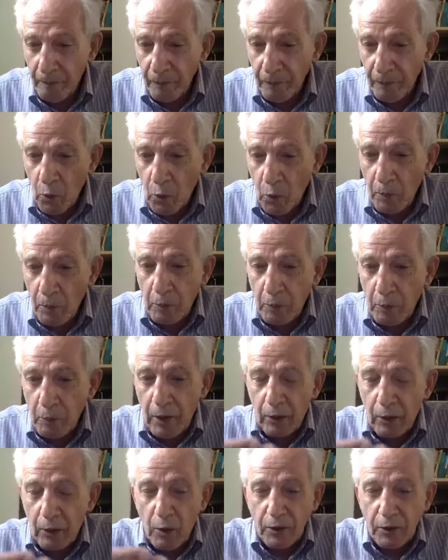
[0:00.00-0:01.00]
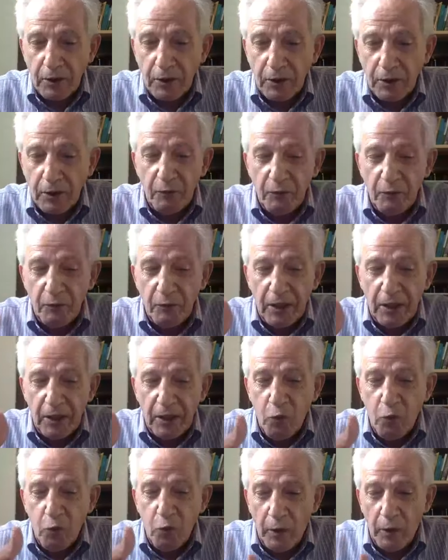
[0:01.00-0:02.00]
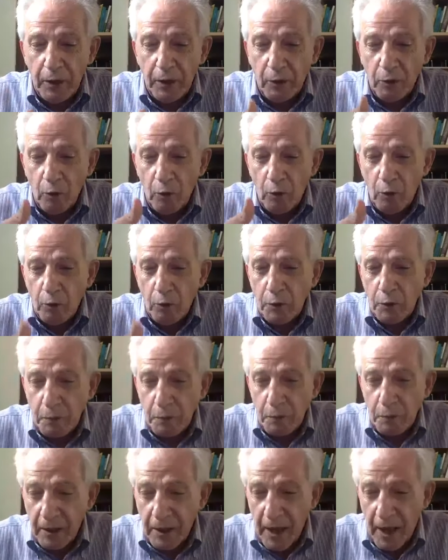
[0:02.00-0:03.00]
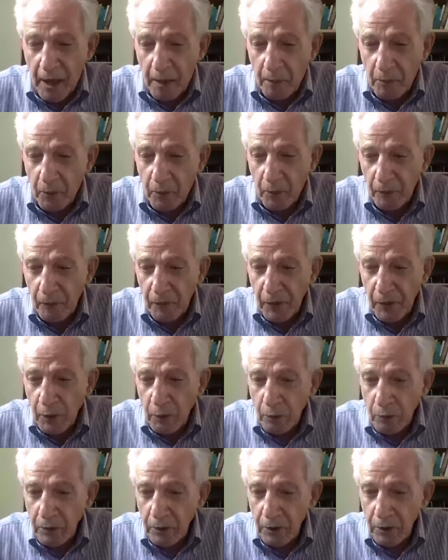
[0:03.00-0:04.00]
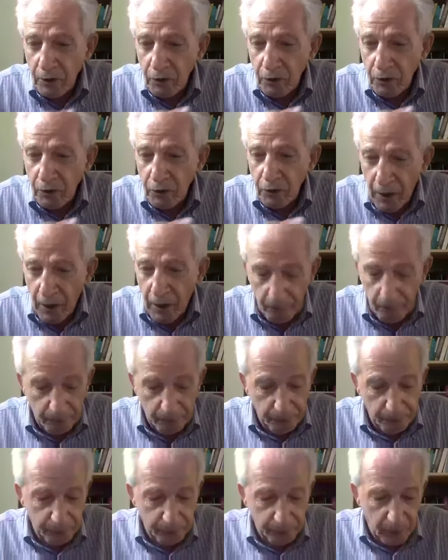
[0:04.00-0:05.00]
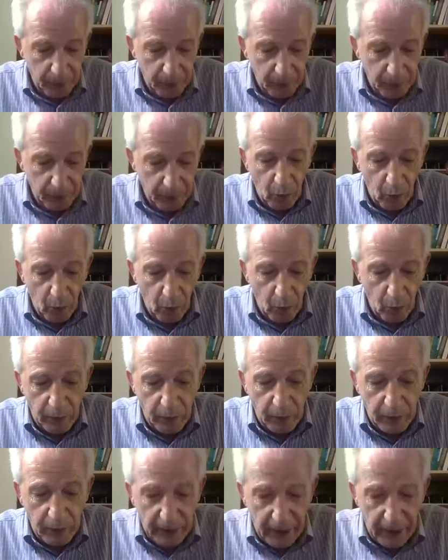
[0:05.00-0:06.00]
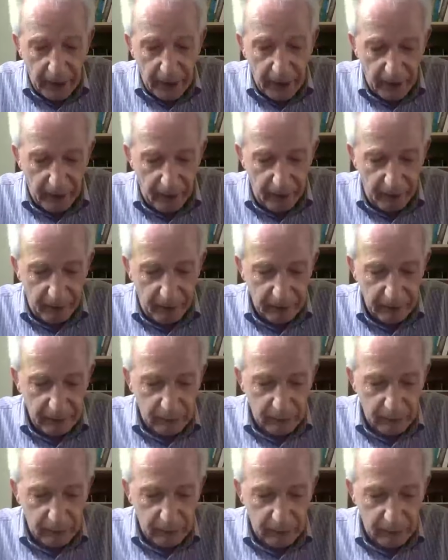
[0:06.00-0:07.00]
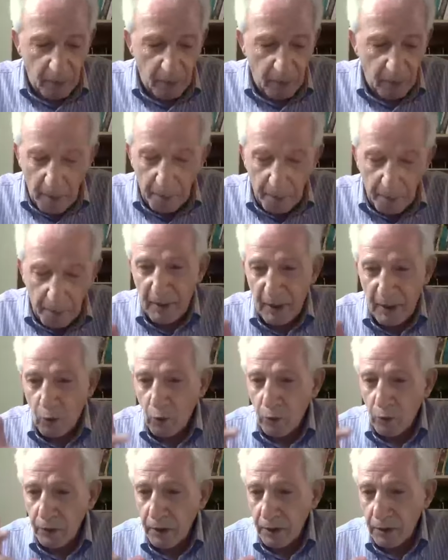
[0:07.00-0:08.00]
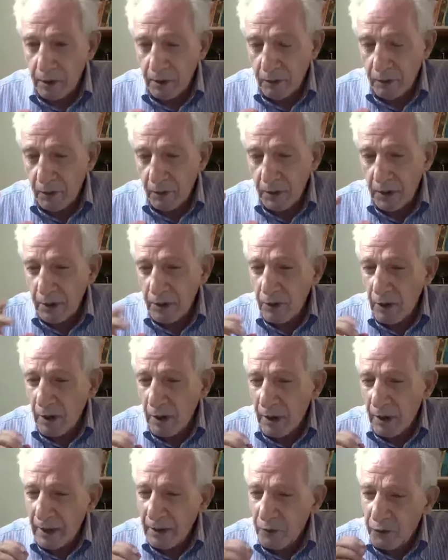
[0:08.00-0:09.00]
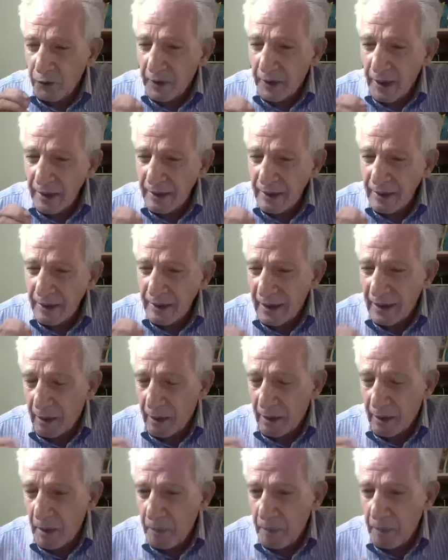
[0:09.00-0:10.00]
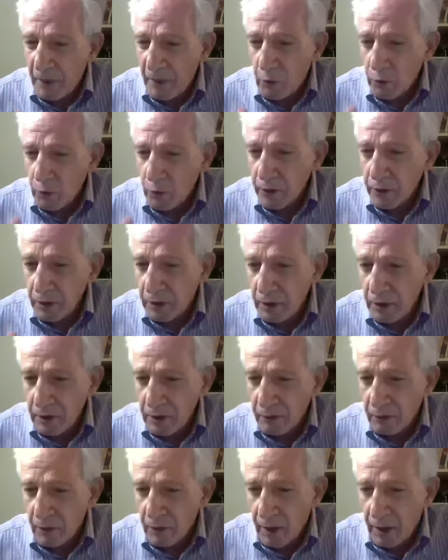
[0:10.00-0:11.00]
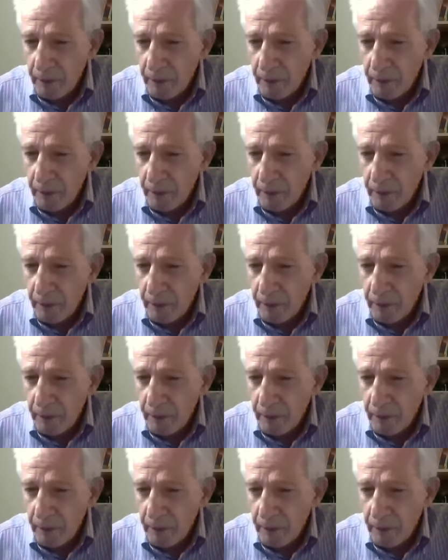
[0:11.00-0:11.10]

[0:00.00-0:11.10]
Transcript: come qualcosa che viene da fuori e noi lo rispecchiamo. Quindi c'è un'idea, una mappa cognitiva, la differenza è nella mappa cognitiva.